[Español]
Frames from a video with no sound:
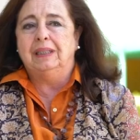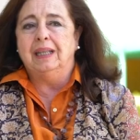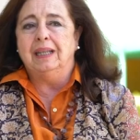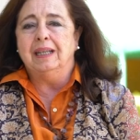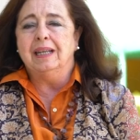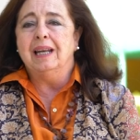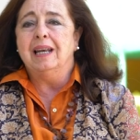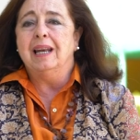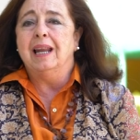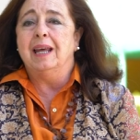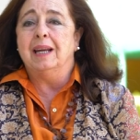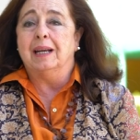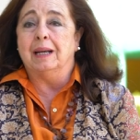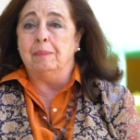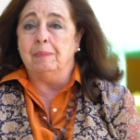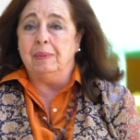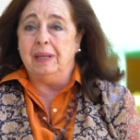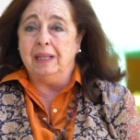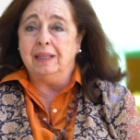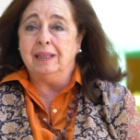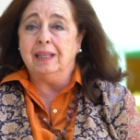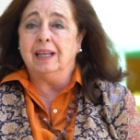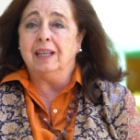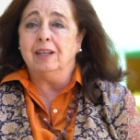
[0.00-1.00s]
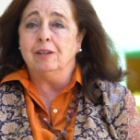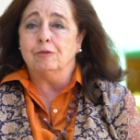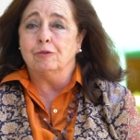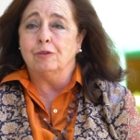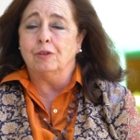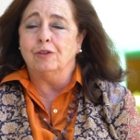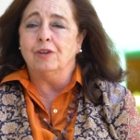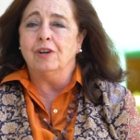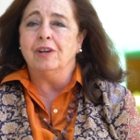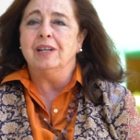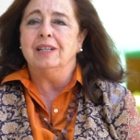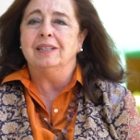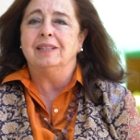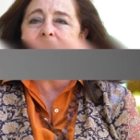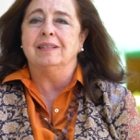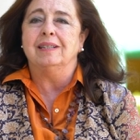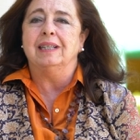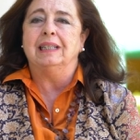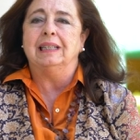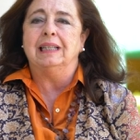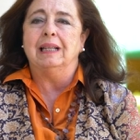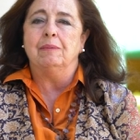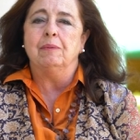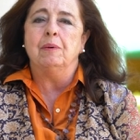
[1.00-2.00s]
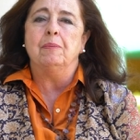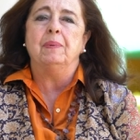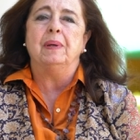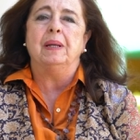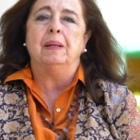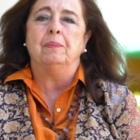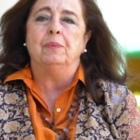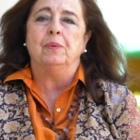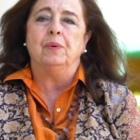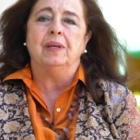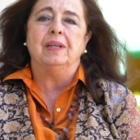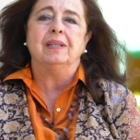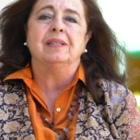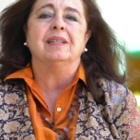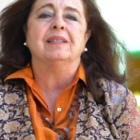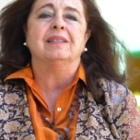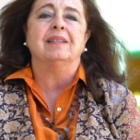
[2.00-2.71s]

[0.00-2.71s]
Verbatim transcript: Tienen las herramientas que nosotros necesitamos para poder